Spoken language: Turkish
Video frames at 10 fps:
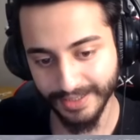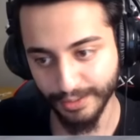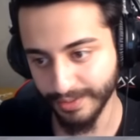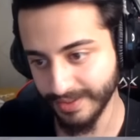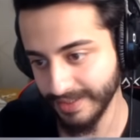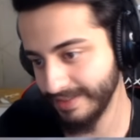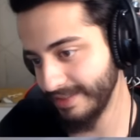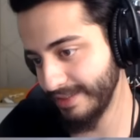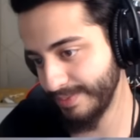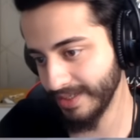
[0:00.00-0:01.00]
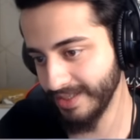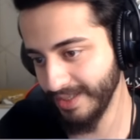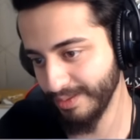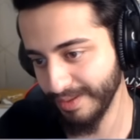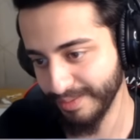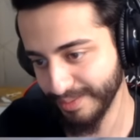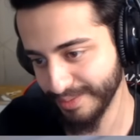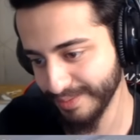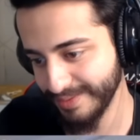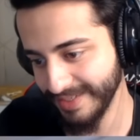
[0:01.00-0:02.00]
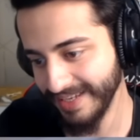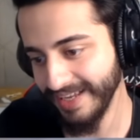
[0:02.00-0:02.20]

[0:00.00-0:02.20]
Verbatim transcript: yaşıyorsanız siz hiçbir şekilde duyamıyorsunuz.